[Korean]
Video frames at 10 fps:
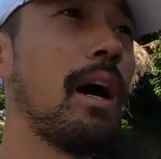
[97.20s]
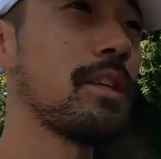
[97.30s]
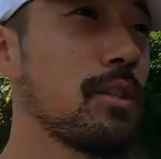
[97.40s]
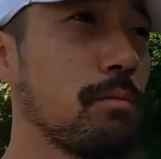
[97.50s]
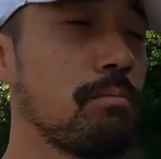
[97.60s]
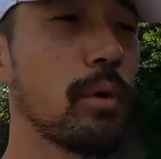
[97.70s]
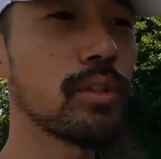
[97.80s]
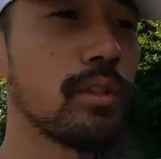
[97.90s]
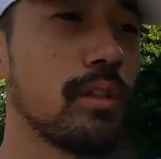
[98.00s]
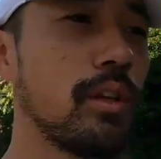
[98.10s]
아침
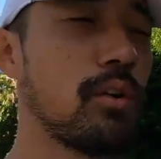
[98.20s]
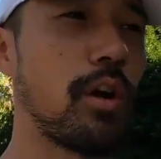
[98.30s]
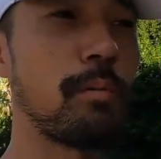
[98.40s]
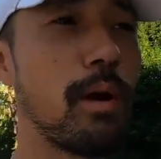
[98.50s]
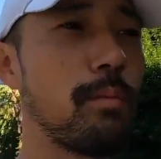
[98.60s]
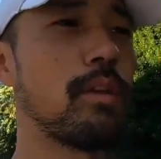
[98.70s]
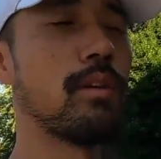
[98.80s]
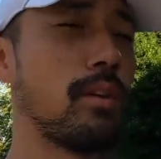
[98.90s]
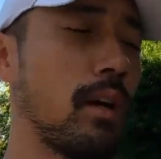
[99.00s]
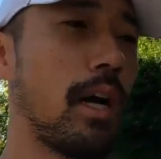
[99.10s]
버스 이런 거
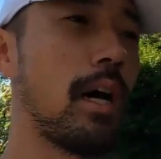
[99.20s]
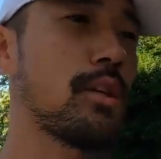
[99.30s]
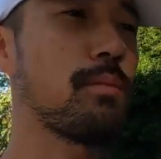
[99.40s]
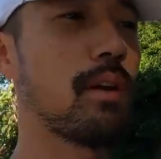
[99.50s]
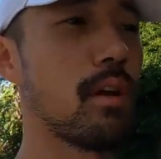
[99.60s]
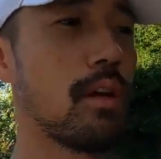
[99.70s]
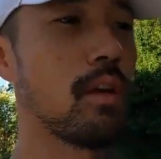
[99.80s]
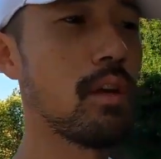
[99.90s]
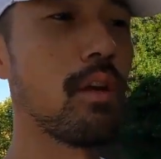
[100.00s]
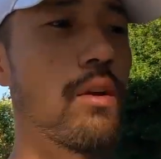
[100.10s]
예매하면은 아침에
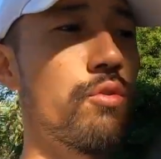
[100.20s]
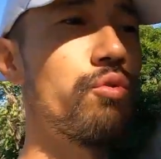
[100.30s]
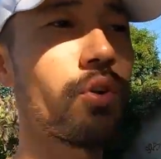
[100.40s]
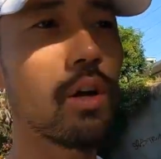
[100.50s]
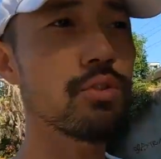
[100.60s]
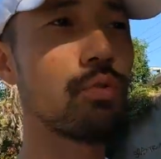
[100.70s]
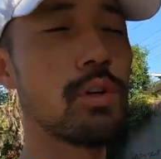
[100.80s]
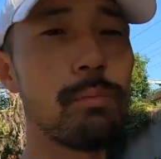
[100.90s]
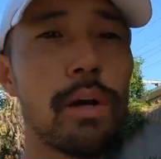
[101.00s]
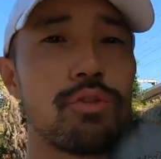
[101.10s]
눈 떠가지고
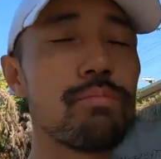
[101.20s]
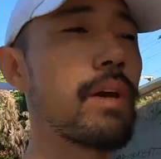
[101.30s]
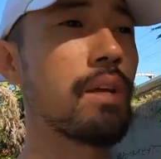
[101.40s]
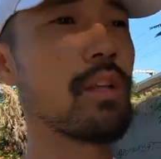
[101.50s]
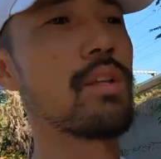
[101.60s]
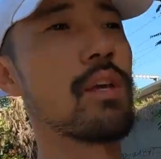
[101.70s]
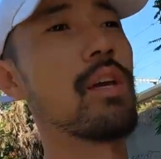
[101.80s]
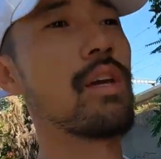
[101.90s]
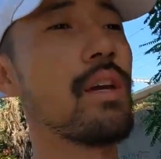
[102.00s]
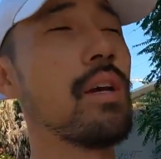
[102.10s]
급하게 준비해야 되는데
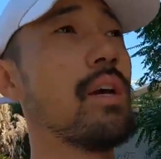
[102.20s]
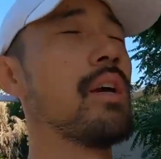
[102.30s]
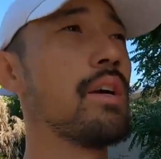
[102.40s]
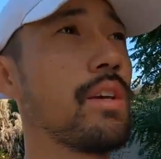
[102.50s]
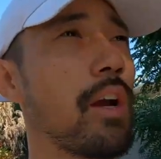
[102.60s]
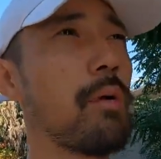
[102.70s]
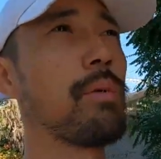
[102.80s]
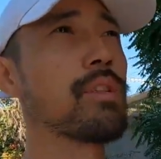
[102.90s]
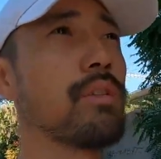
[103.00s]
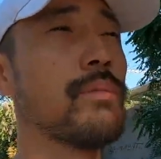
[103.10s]
야간
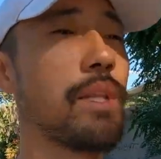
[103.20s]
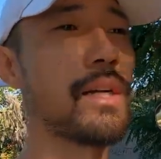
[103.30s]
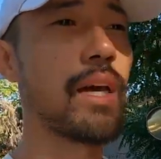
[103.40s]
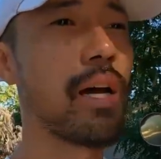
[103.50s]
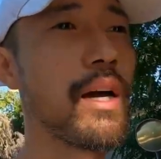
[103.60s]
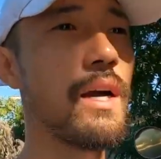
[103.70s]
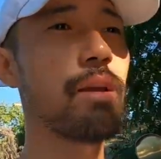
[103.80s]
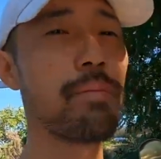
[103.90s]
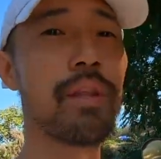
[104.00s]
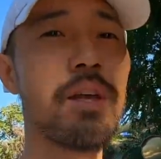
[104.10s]
버스는 뭐
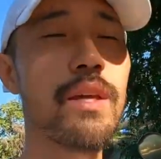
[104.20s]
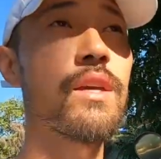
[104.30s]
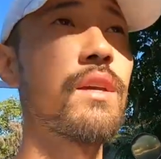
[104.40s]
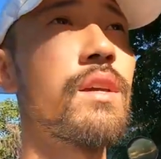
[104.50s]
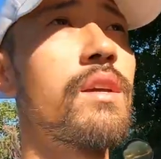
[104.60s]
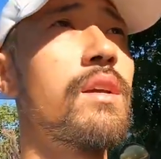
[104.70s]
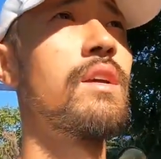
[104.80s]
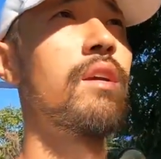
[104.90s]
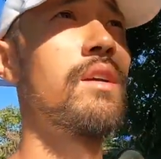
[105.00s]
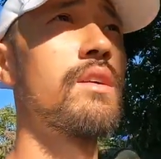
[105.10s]
낭낭하게 편안하게
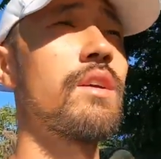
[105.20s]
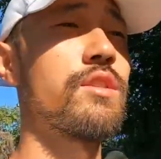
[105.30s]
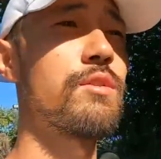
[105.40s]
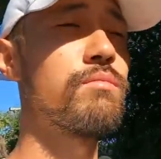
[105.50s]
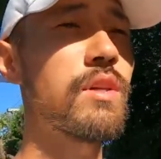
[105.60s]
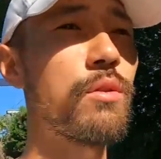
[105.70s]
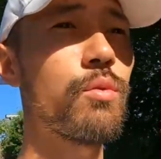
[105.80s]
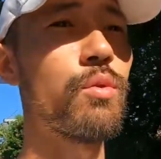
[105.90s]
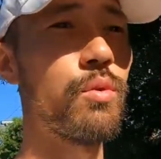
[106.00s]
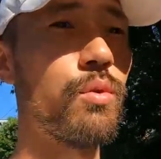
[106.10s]
그냥 짐
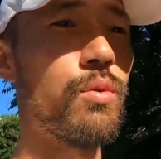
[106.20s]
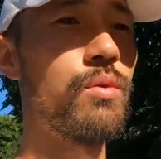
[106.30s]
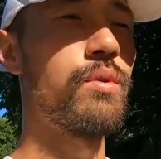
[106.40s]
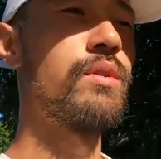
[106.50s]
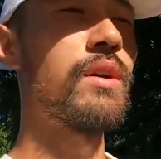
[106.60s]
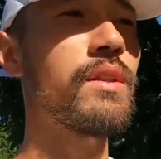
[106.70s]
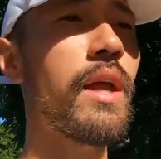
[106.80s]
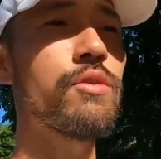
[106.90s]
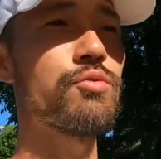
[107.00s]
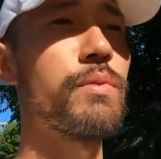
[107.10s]
싸놓고
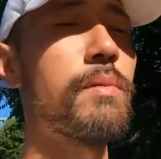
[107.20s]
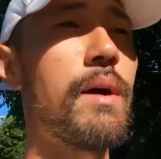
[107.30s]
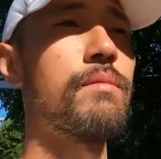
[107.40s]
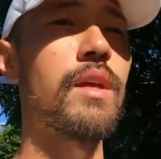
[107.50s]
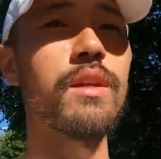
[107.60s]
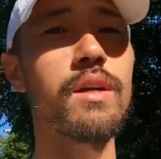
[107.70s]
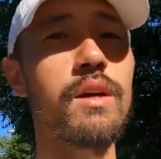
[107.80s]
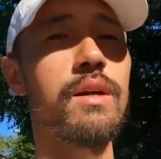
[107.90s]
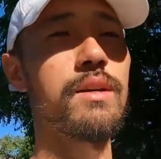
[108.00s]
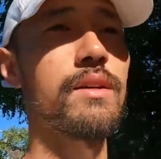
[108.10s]
탈 준비만 하면
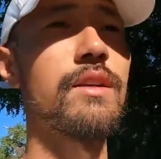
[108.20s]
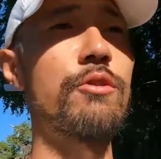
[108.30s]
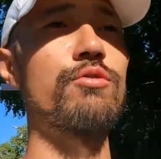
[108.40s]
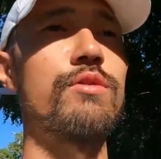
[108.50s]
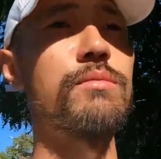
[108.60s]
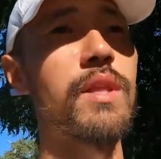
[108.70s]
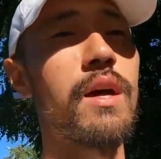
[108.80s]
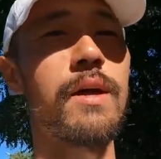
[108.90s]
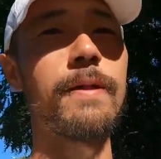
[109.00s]
되니까 그게 좋습니다